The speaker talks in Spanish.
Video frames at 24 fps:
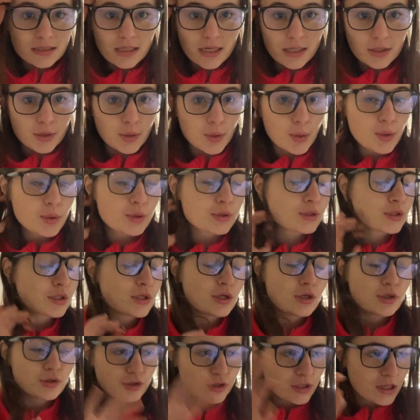de todos
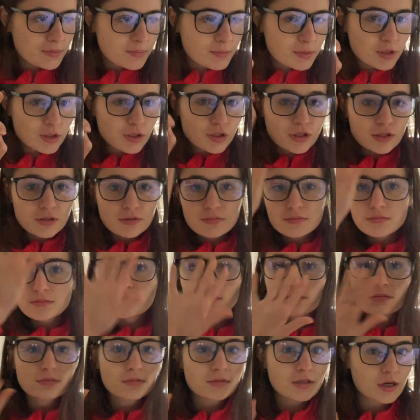los tipos,
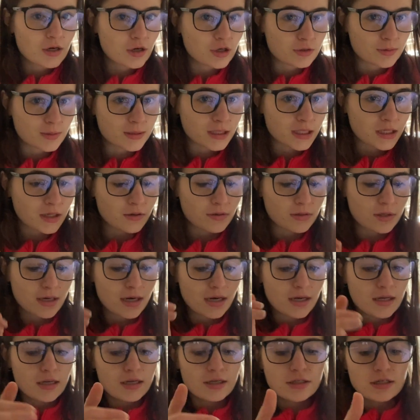los vas a encontrar
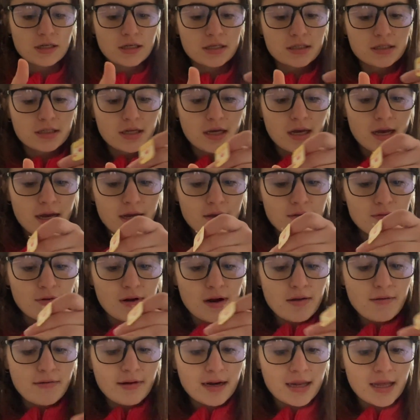aquí. Sabes que hay una
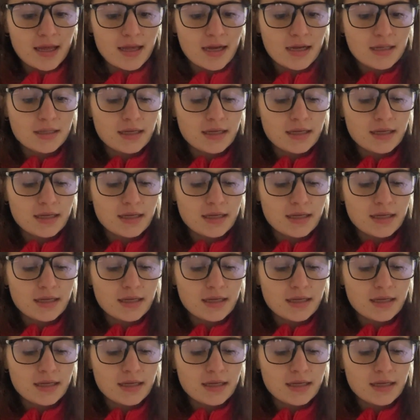variedad